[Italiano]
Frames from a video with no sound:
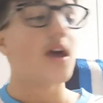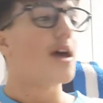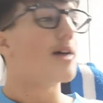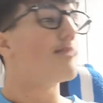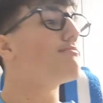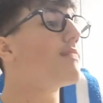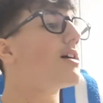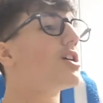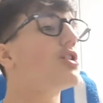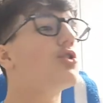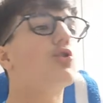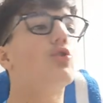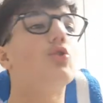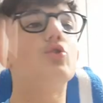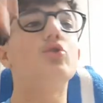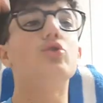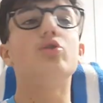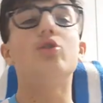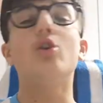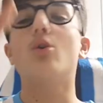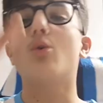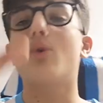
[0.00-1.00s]
Ma io,
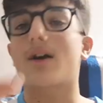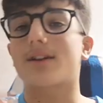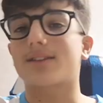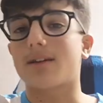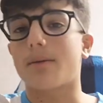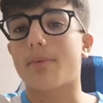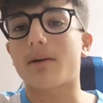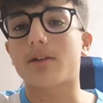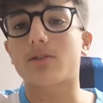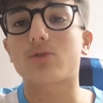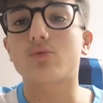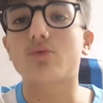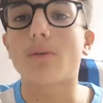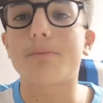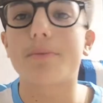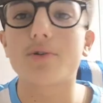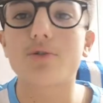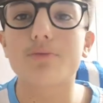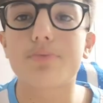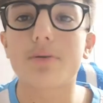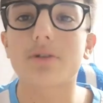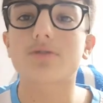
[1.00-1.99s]
non, io guarda, parto dal
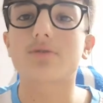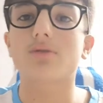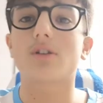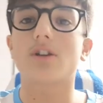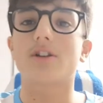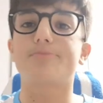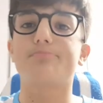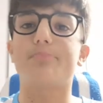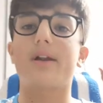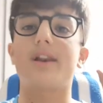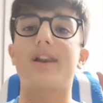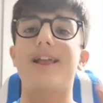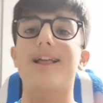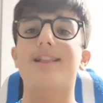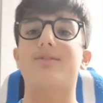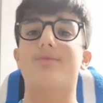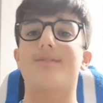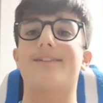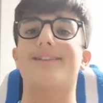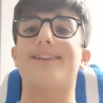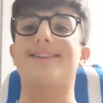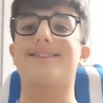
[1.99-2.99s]
presupposto che Spalletti
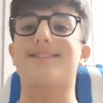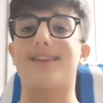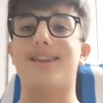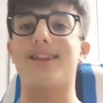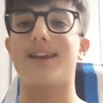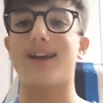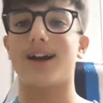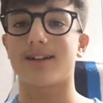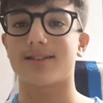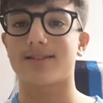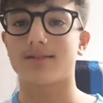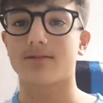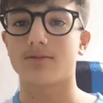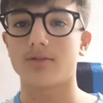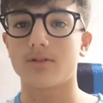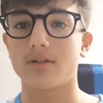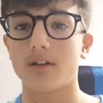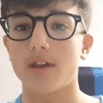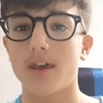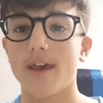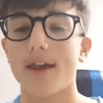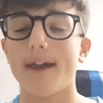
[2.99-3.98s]
è una testa di
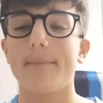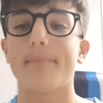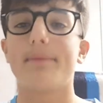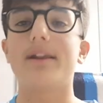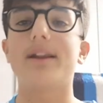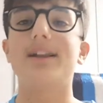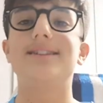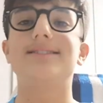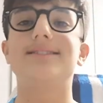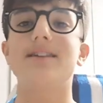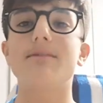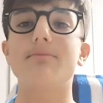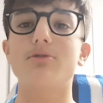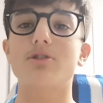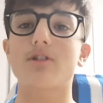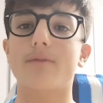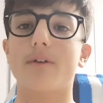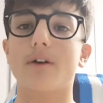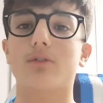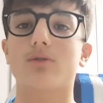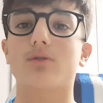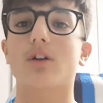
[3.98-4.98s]
cazzo. Per il semplice
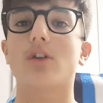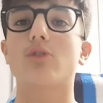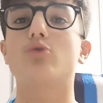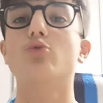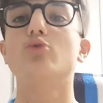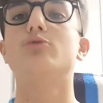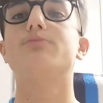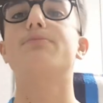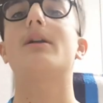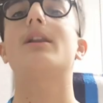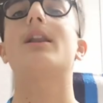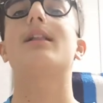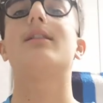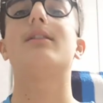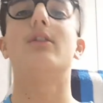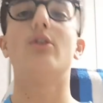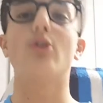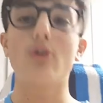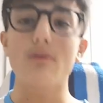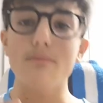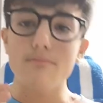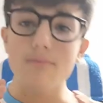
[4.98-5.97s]
fatto che tu, Spalletti,
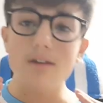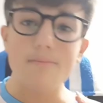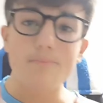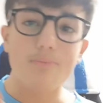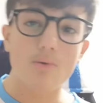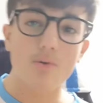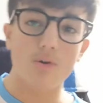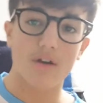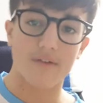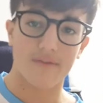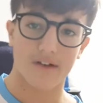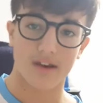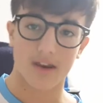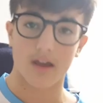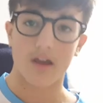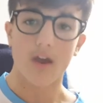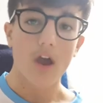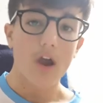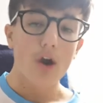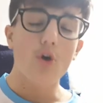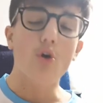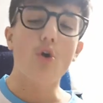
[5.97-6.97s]
non mi puoi fare
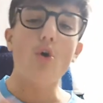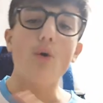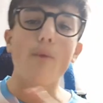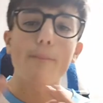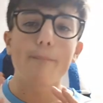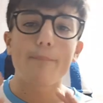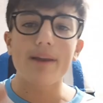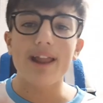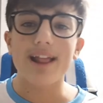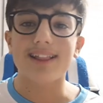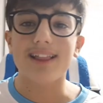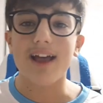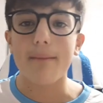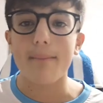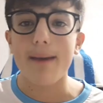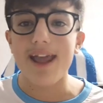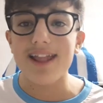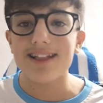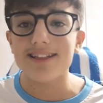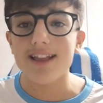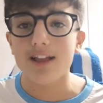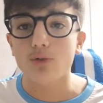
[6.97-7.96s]

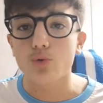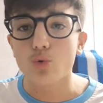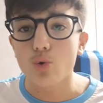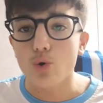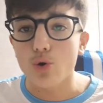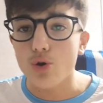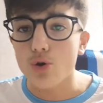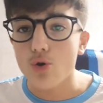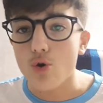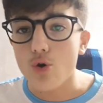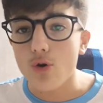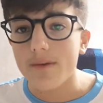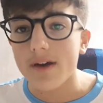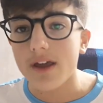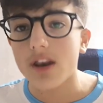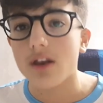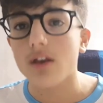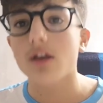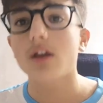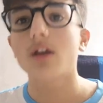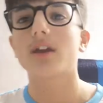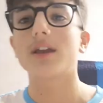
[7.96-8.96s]
completamente
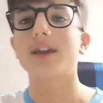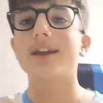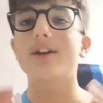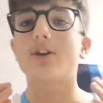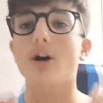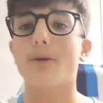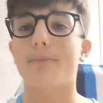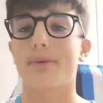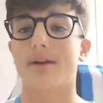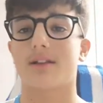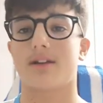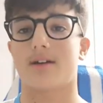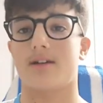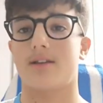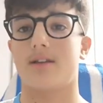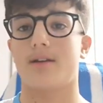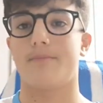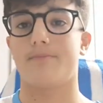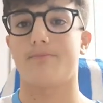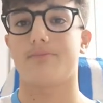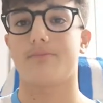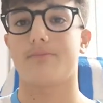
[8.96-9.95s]
turnover in Coppa
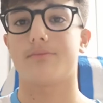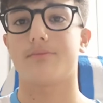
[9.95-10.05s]
Italia.